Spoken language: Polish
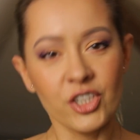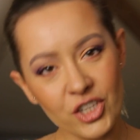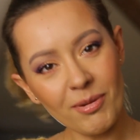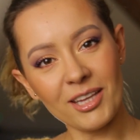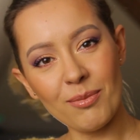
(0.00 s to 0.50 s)

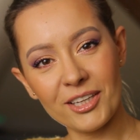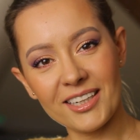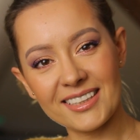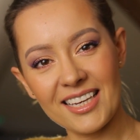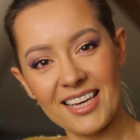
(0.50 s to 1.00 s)
Siemano moi
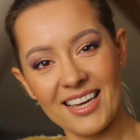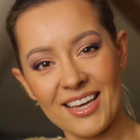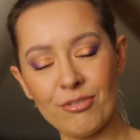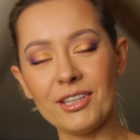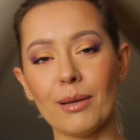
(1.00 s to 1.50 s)

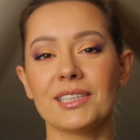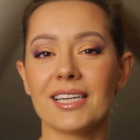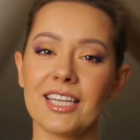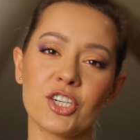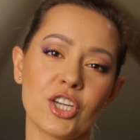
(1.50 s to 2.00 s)
drodzy! Witam
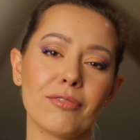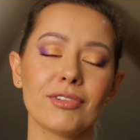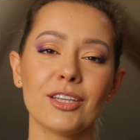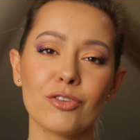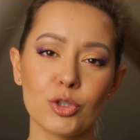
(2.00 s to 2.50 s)
serdecznie w
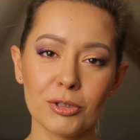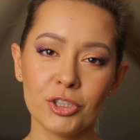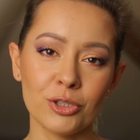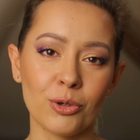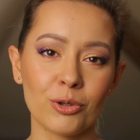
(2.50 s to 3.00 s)
najnowszym
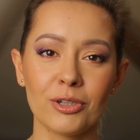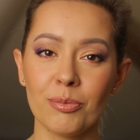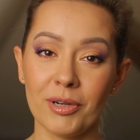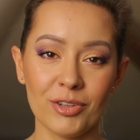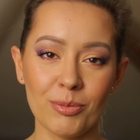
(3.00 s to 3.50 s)
odcinku,
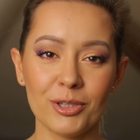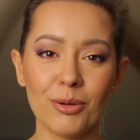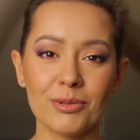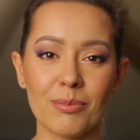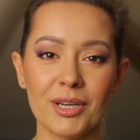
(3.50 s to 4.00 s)
który
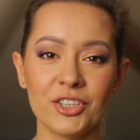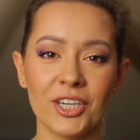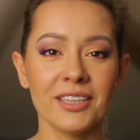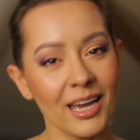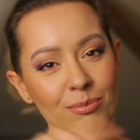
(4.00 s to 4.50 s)
prawdopodobnie
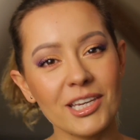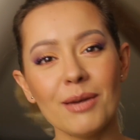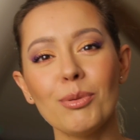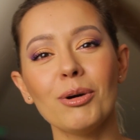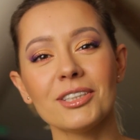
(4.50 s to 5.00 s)
będzie
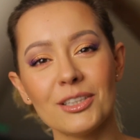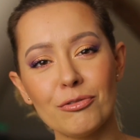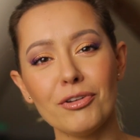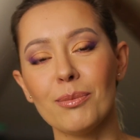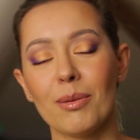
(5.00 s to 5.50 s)
najmniej
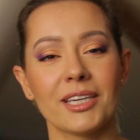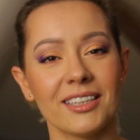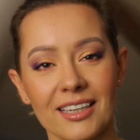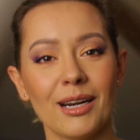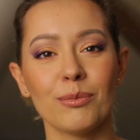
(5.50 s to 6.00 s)
pomocnym filmem,
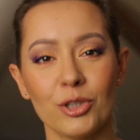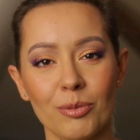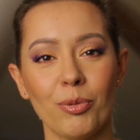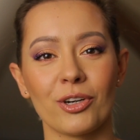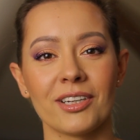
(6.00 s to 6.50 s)
jaki nagrałam do
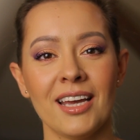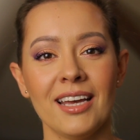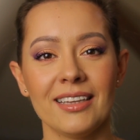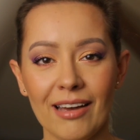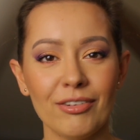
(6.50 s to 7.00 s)
tej pory.
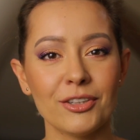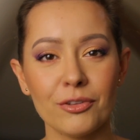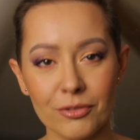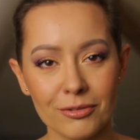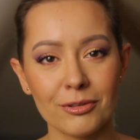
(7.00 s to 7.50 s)
Nawet
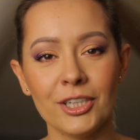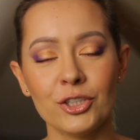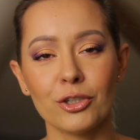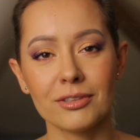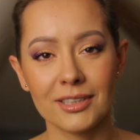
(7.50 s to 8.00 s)
y,
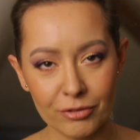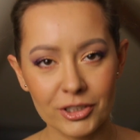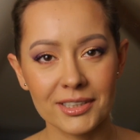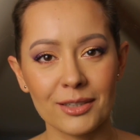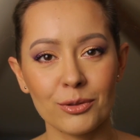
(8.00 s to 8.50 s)
licząc te
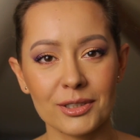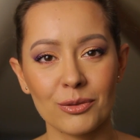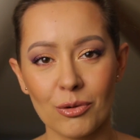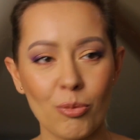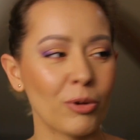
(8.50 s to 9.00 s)
wszystkie, które
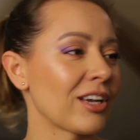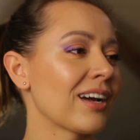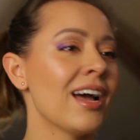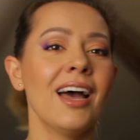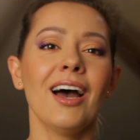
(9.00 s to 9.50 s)
są o
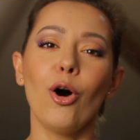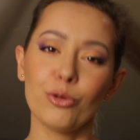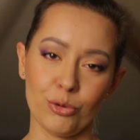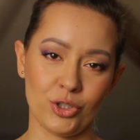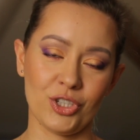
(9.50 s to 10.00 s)
głupotach.
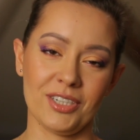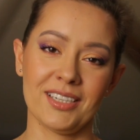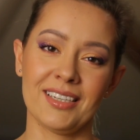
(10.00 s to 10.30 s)
Otóż